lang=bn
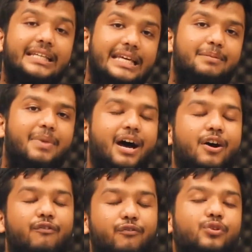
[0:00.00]
কিংবা
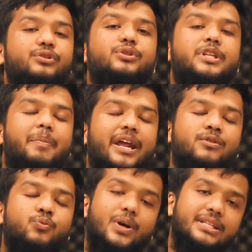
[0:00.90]
ফোন করতে
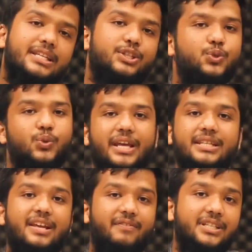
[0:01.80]
পারেন ওয়ান সিক্স টু নাইন
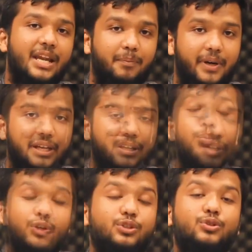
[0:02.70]
সেভেন নাম্বারে
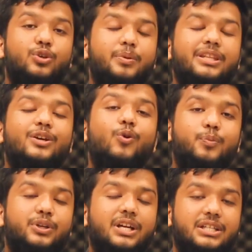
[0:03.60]
মুক্তিযুদ্ধভিত্তিক
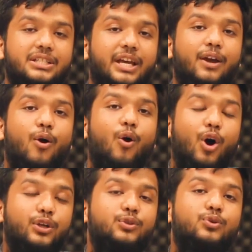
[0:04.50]
উপন্যাসটি
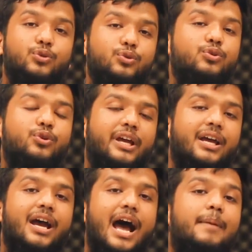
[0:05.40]
হয়তো নতুন করে
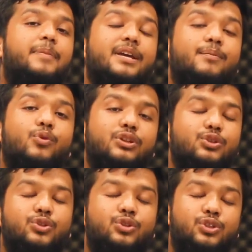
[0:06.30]
আপনাকে
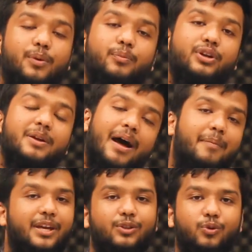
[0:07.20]
মুক্তিযুদ্ধ সম্পর্কে
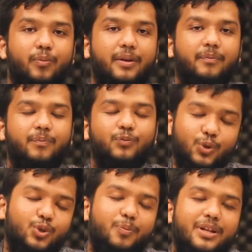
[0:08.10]
ভাবিয়ে তুলবে
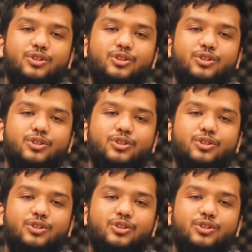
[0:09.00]
ধন্যবাদ